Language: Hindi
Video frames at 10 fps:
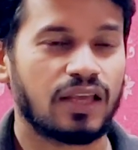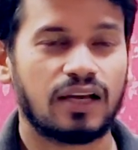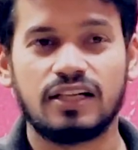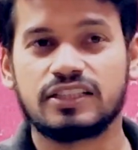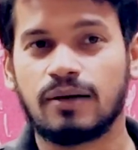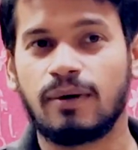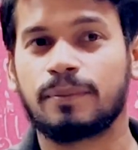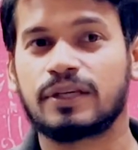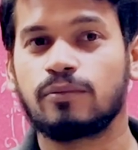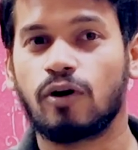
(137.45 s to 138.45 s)
कल जब
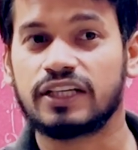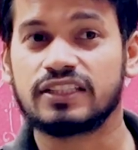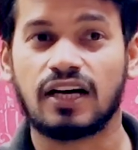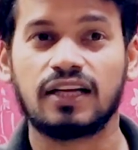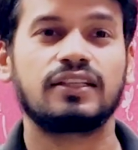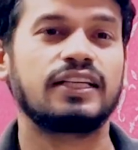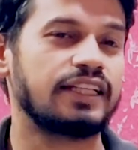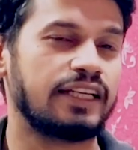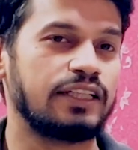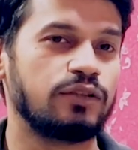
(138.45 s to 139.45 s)
आपकी बॉडी साथ नहीं दे
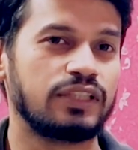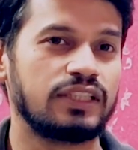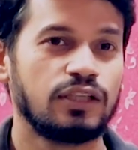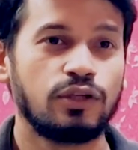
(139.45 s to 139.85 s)
रही होगी